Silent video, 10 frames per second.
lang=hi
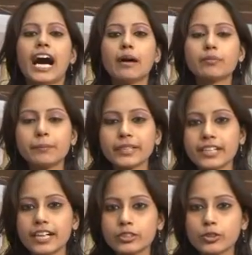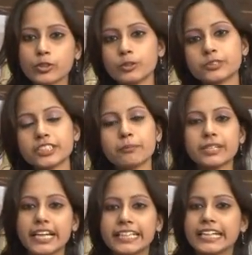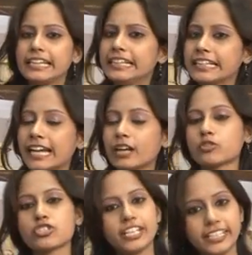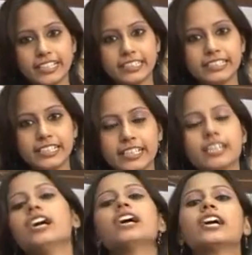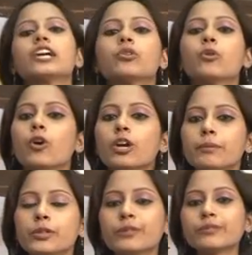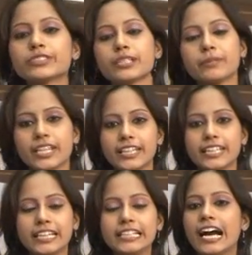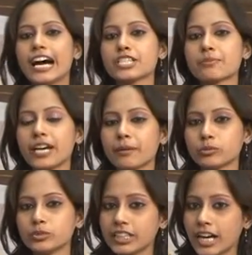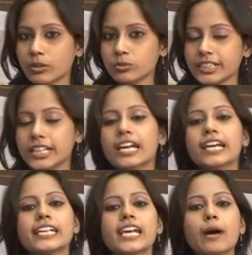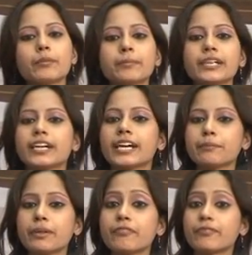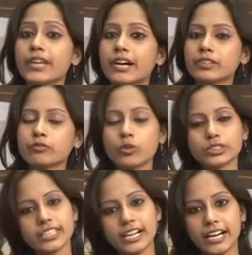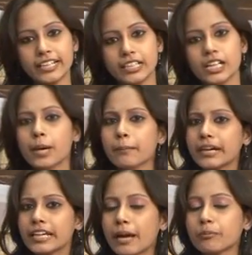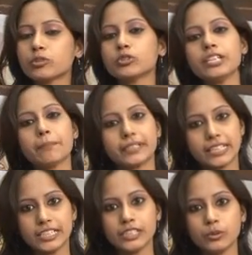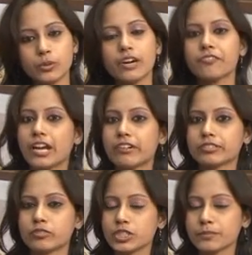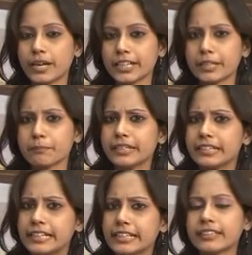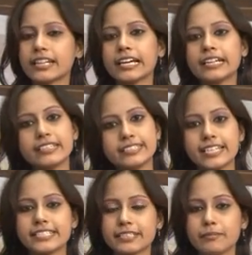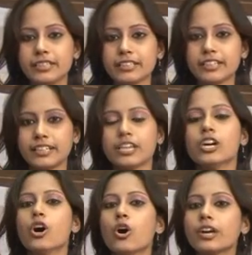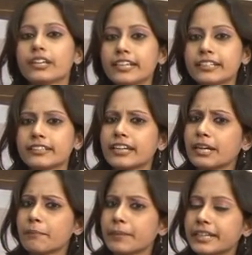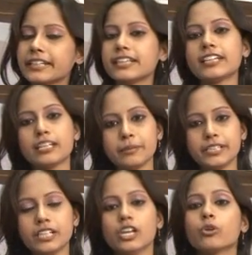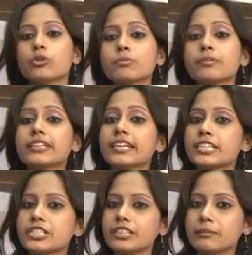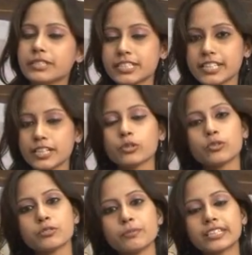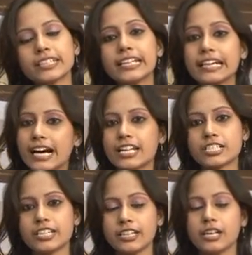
आप अपने घर को खूबसूरत बनाने के लिए क्या कुछ नहीं करती हैं घर को और भी खूबसूरत बनाने के लिए आज मैं आपको दिखाऊंगी कि आप अपने घर में फ्लावर वॉश लगाएं मगर आपको तो ये पता ही होगा फ्लावर वॉश मार्केट में ढेर तरह के डिज़ाइंस के मिलते हैं और ढेर तरह के मटेरियल के भी कुछ मिलते हैं चीनी मिट्टी के तो कुछ मिलते हैं कांच के